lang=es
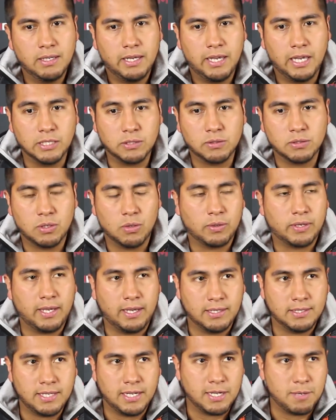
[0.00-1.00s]
Eso es lo
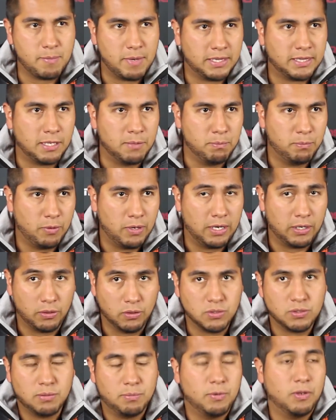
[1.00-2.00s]
que es Animatempo, a grosso